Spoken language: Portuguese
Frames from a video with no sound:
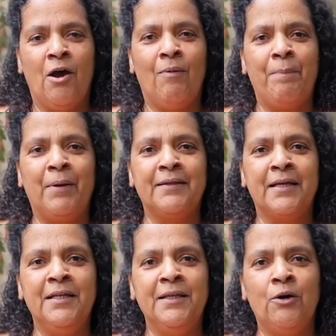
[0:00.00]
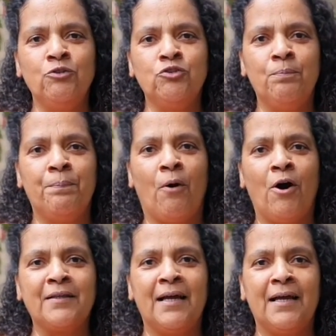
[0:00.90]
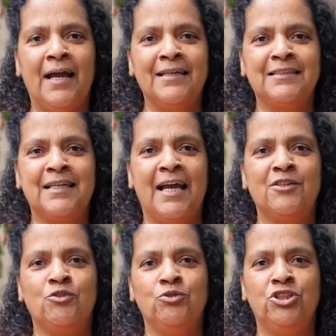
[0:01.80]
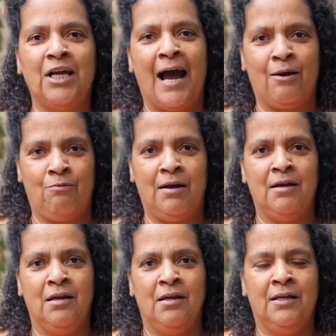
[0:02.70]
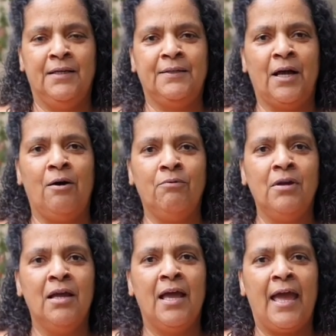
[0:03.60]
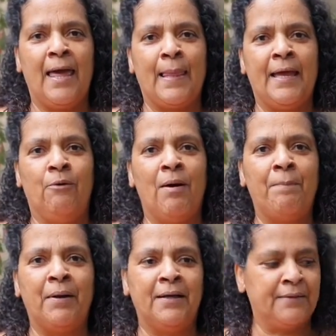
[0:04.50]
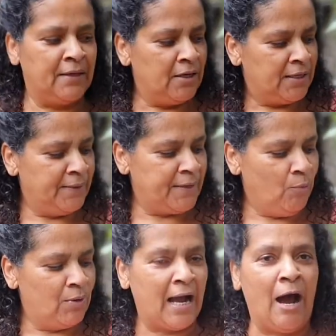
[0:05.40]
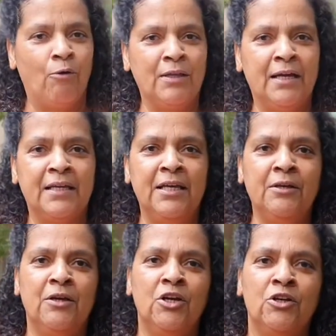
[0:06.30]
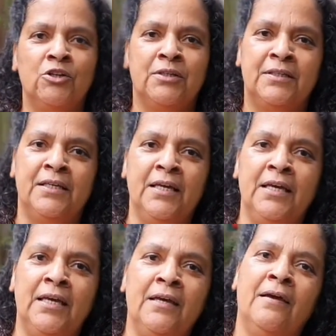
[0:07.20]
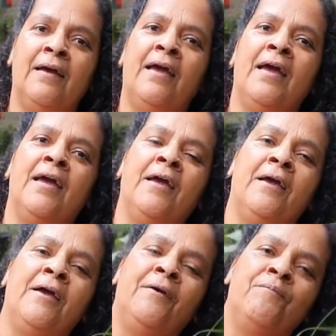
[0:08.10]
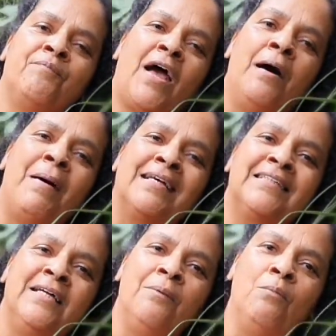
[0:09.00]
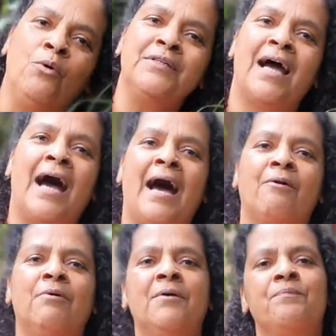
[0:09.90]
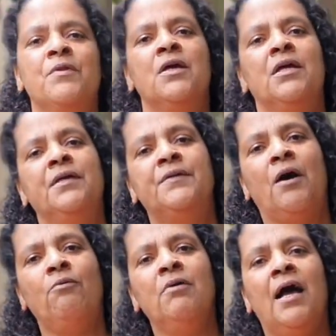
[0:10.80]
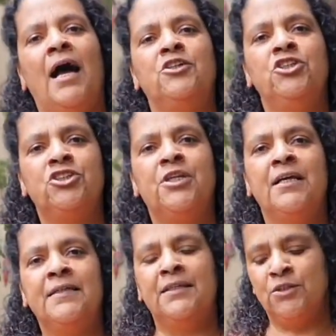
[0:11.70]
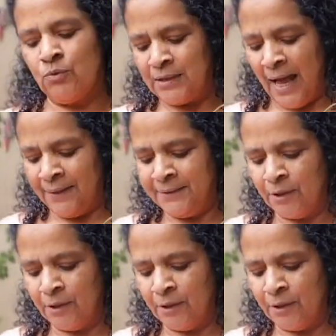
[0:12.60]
É uma planta que não suporta excesso de água. Então, ela é uma planta que tem um caule aqui que é, armazena muita água, então a gente tem que ter esse cuidado.